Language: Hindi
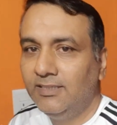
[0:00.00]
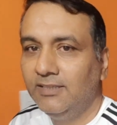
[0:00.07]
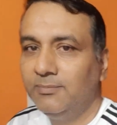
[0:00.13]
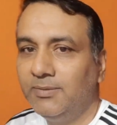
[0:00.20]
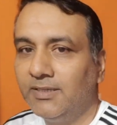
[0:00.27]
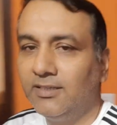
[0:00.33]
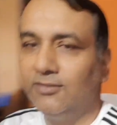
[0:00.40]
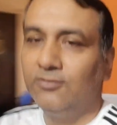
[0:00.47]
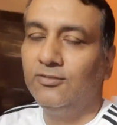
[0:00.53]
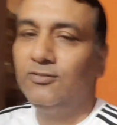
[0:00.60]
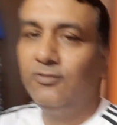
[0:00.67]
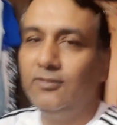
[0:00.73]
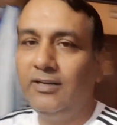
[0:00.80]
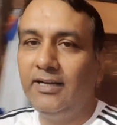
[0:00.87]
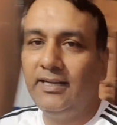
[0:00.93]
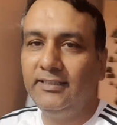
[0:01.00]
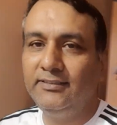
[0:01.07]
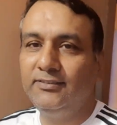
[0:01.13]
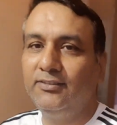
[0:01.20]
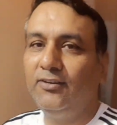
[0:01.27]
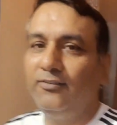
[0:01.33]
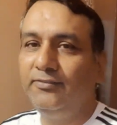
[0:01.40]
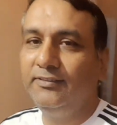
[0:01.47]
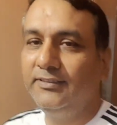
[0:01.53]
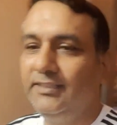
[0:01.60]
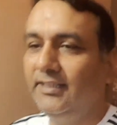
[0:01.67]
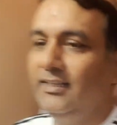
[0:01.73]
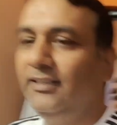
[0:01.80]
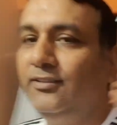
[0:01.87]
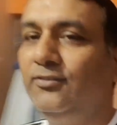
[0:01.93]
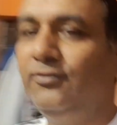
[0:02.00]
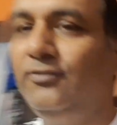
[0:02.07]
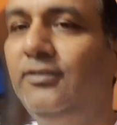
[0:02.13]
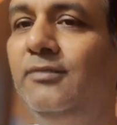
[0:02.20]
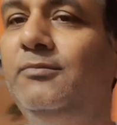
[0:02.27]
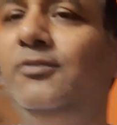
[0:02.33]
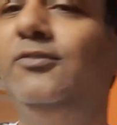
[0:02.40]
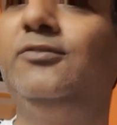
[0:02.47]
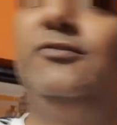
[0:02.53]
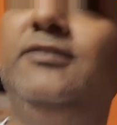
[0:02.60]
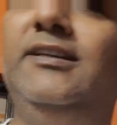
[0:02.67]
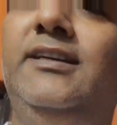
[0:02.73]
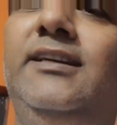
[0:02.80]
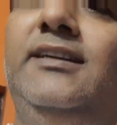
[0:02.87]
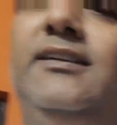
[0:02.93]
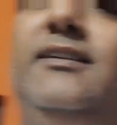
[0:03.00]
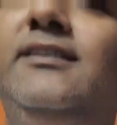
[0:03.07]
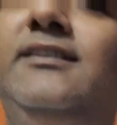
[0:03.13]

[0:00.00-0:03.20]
दीपक का तो आज ऑफिस है तो हम लोग जो है